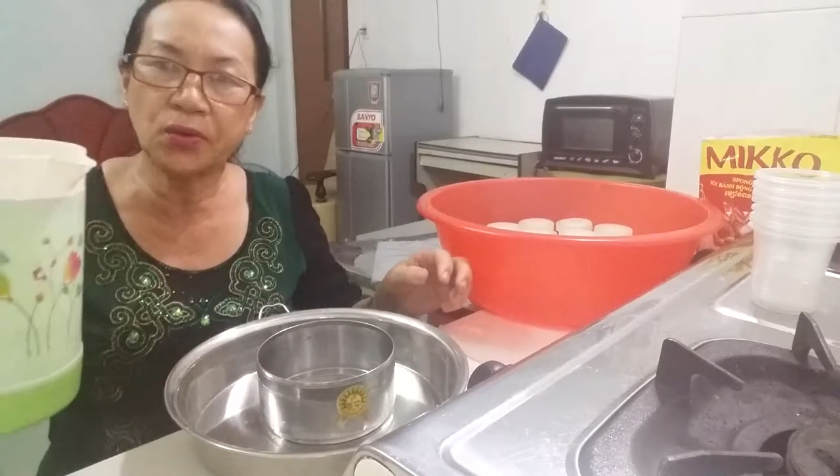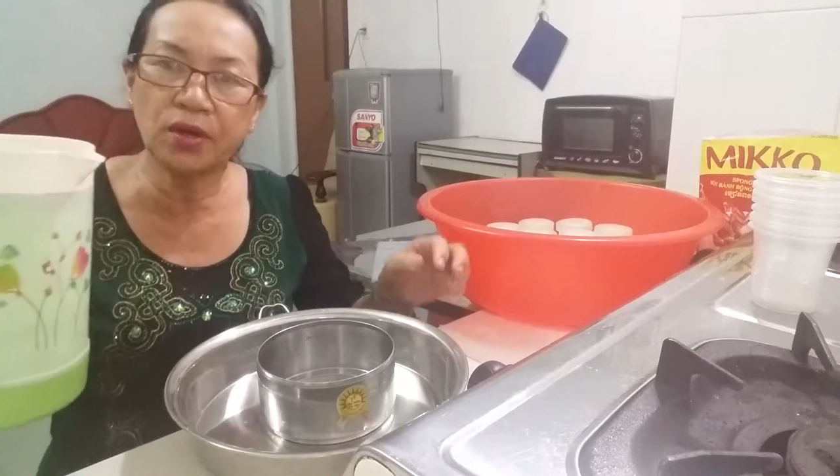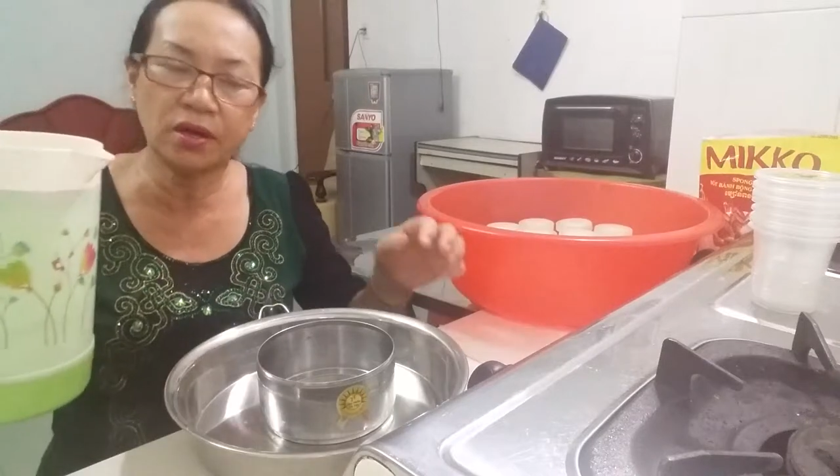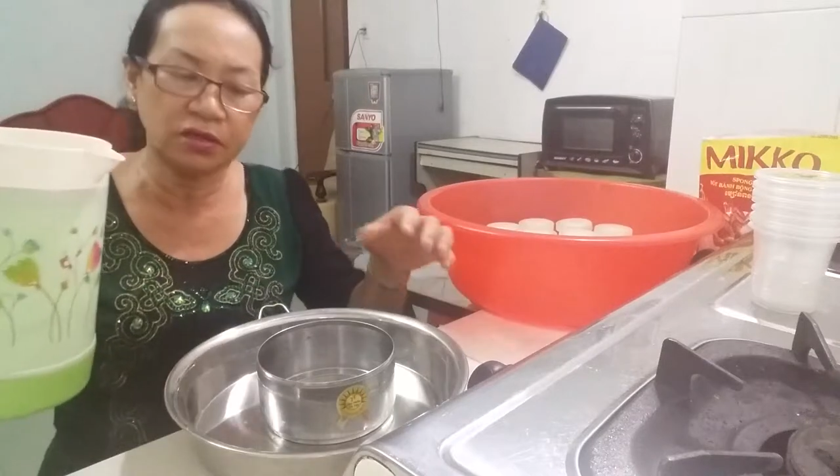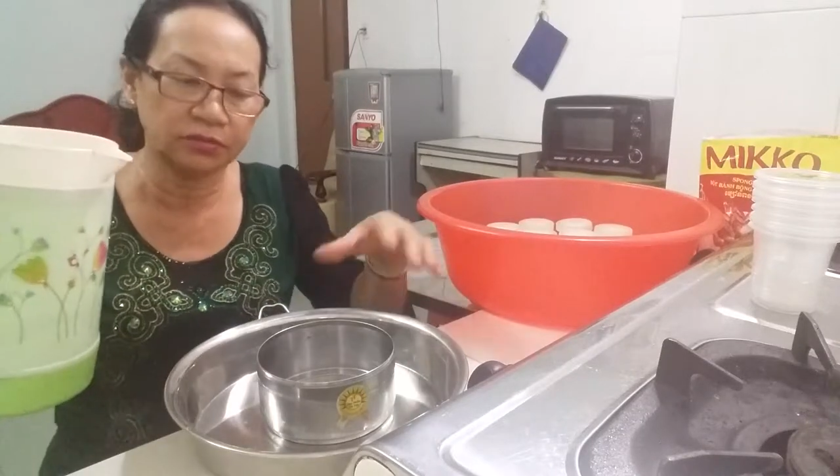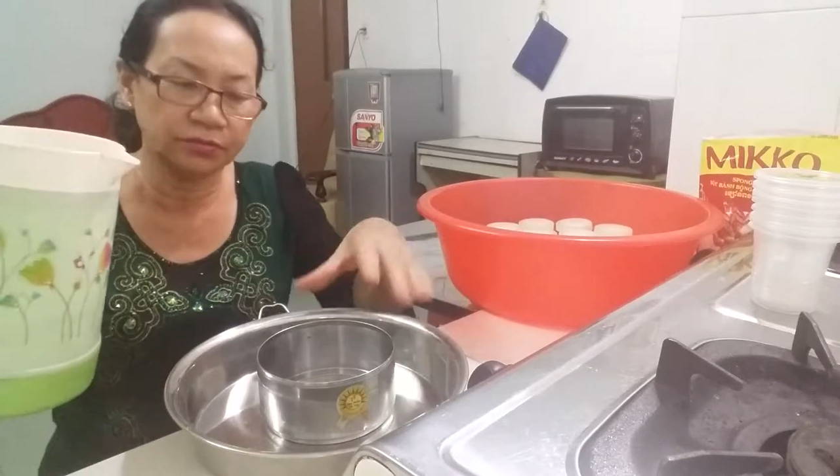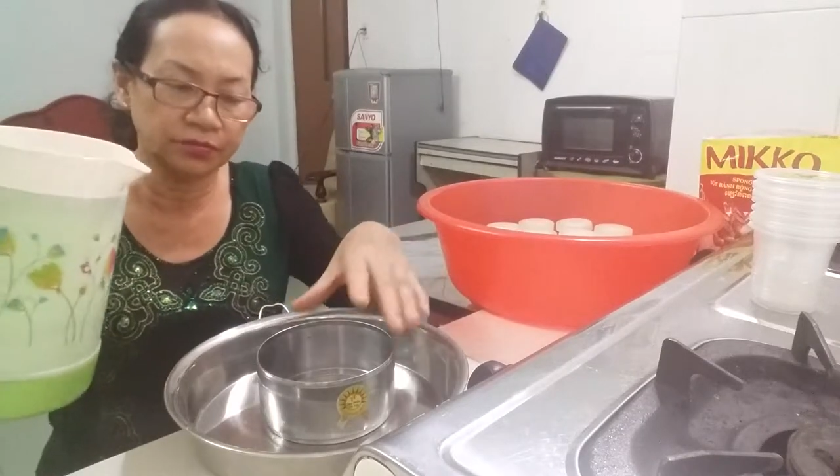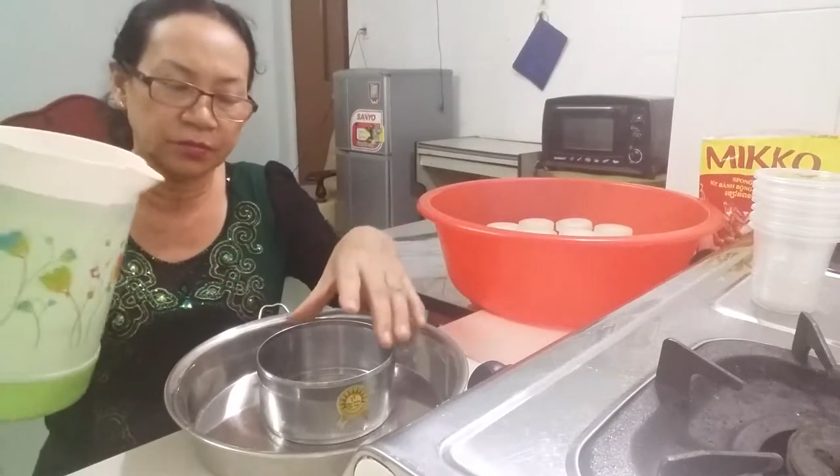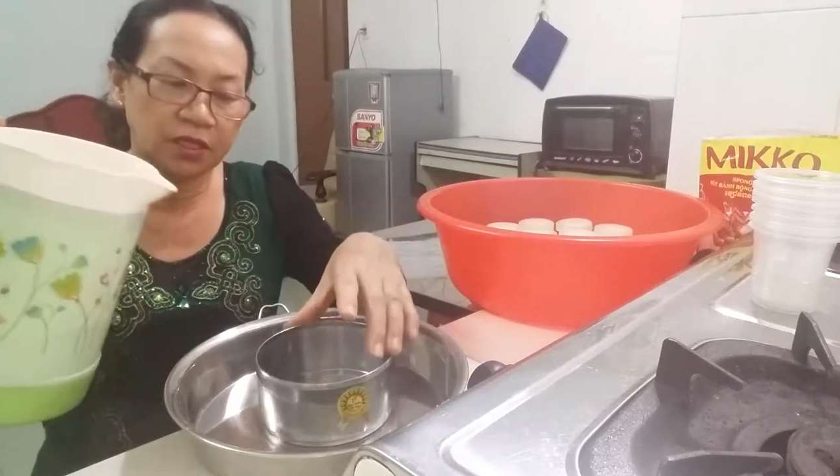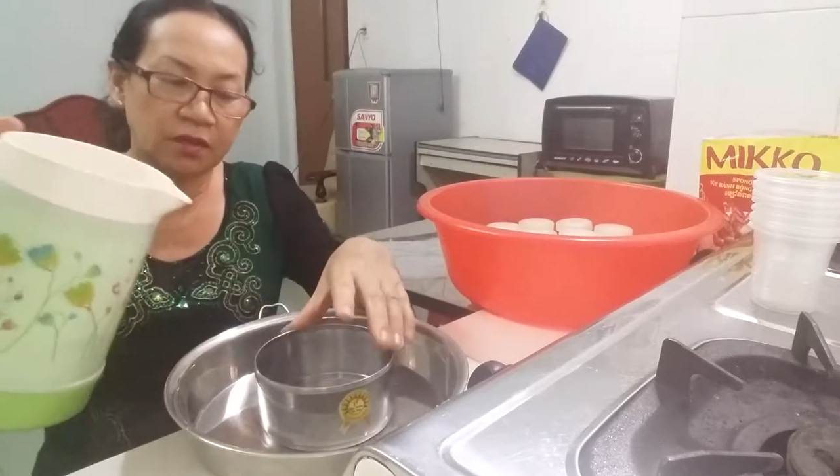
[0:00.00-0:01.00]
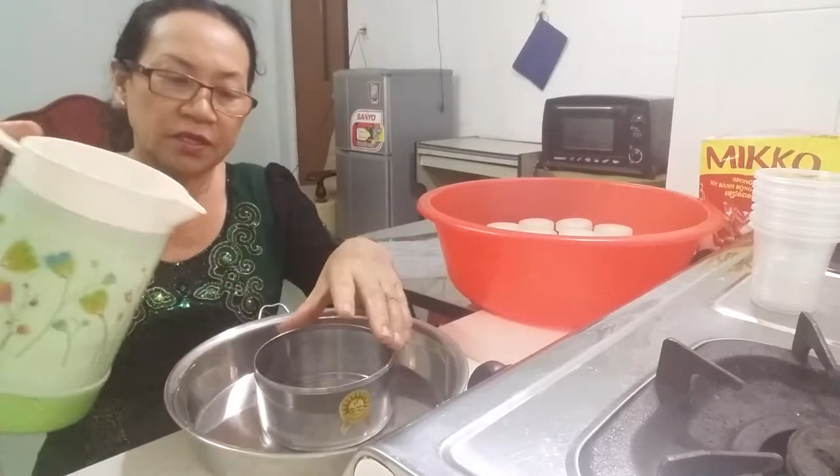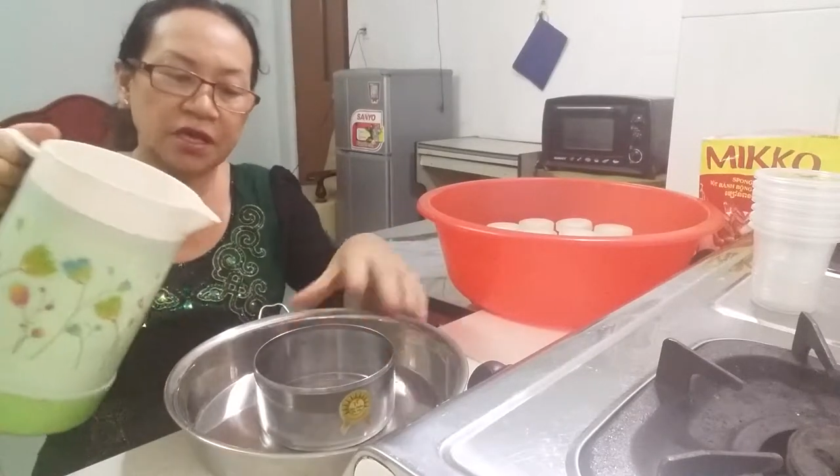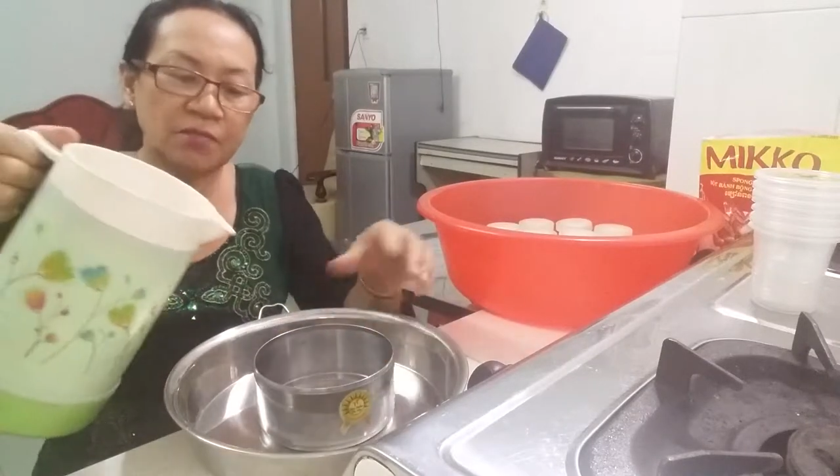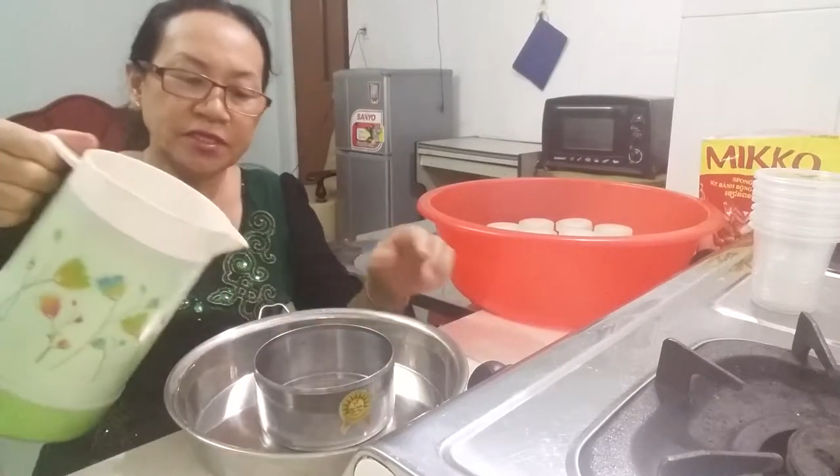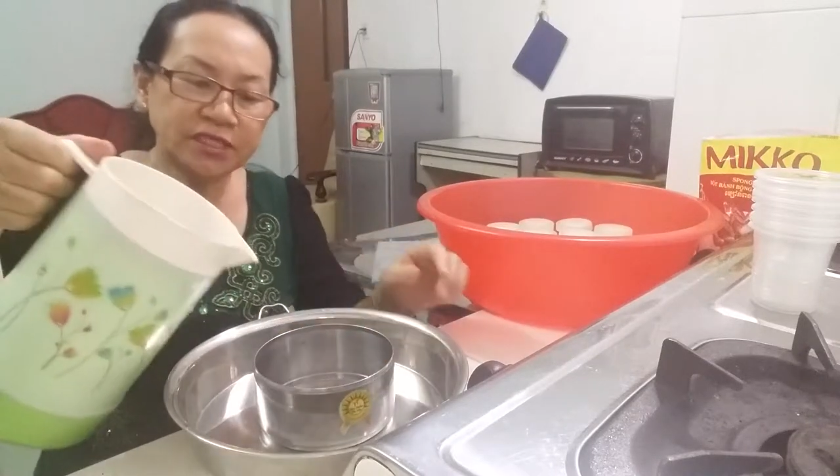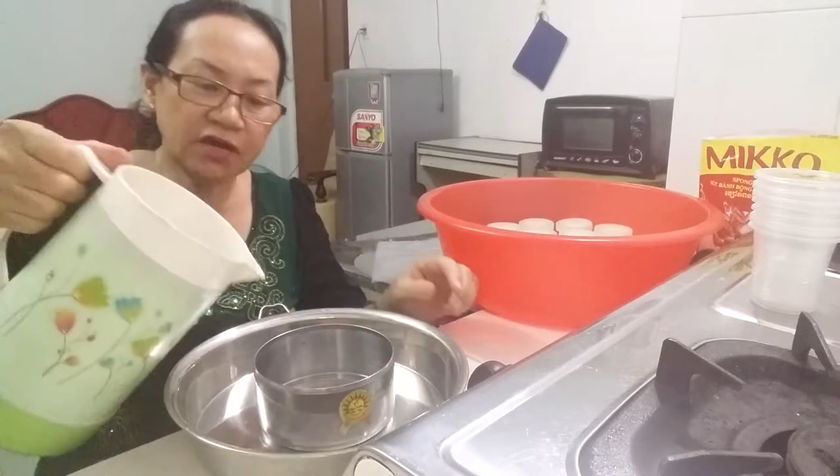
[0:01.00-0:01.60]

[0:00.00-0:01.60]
ua giờ mình